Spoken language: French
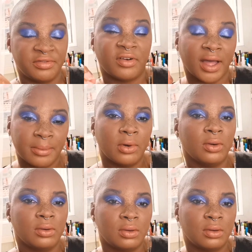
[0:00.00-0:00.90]

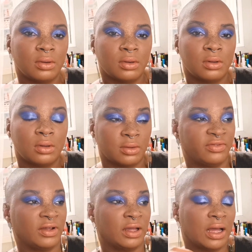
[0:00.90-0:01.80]
vraiment,
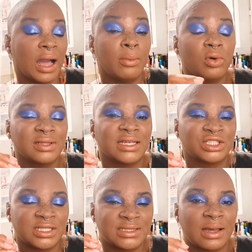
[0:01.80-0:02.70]
enfin, à moins
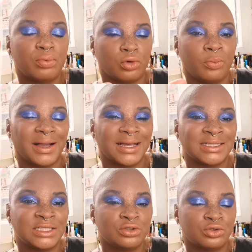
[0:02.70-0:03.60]
d'acheter ça pour le
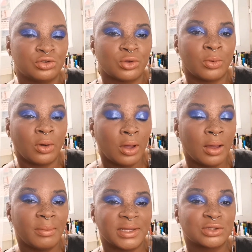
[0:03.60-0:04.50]
packaging, justement,
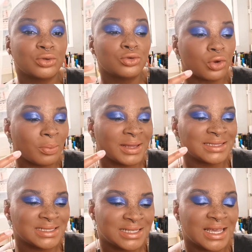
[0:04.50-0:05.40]
parce que Urban
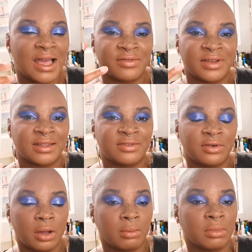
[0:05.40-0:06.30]
Decay a fait un
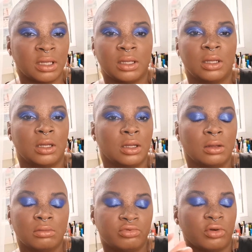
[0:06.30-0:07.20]
effort, mais
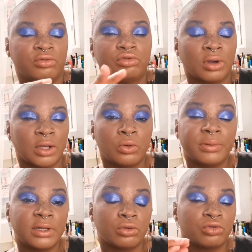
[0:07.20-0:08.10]
bon, vous l'aurez
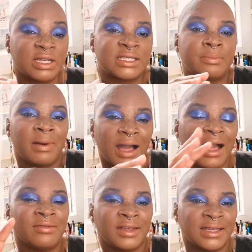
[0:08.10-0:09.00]
compris, en tout cas, c'est pas
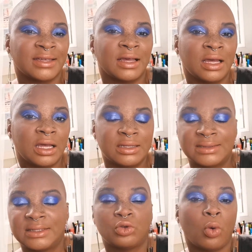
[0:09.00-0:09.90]
avec
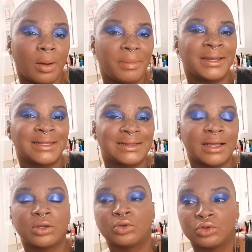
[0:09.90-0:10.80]
ces trois
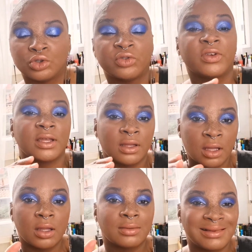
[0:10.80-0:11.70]
palettes-là que je vais
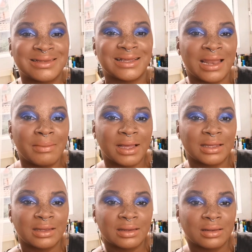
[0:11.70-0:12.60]
tester la marque.